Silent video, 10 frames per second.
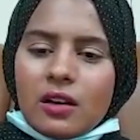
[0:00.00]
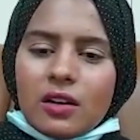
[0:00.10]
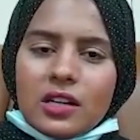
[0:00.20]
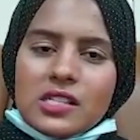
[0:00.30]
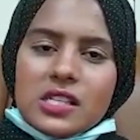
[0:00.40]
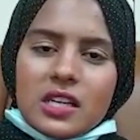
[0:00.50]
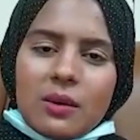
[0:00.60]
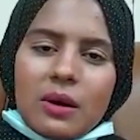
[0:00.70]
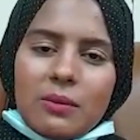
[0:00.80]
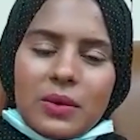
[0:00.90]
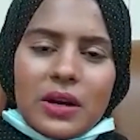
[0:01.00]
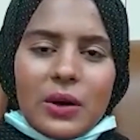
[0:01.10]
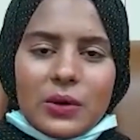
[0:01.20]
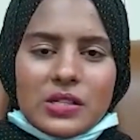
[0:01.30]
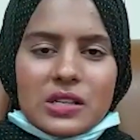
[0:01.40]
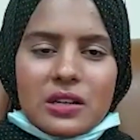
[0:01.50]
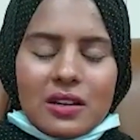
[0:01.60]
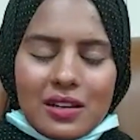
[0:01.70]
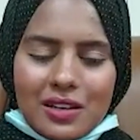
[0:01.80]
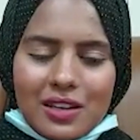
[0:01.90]
رئيس الجامعه امبارح
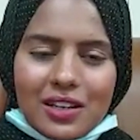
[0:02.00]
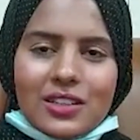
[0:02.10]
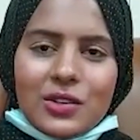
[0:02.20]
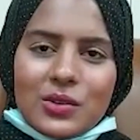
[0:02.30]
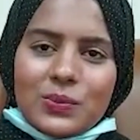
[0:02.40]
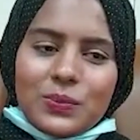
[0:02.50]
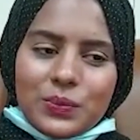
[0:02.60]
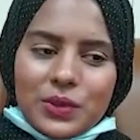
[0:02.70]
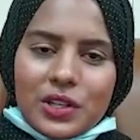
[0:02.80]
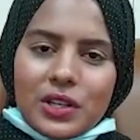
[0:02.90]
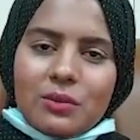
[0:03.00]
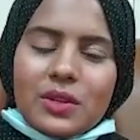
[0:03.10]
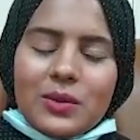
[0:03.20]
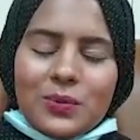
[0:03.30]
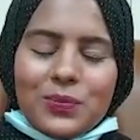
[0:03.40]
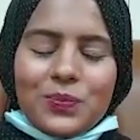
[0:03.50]
يعني النهارده كرمني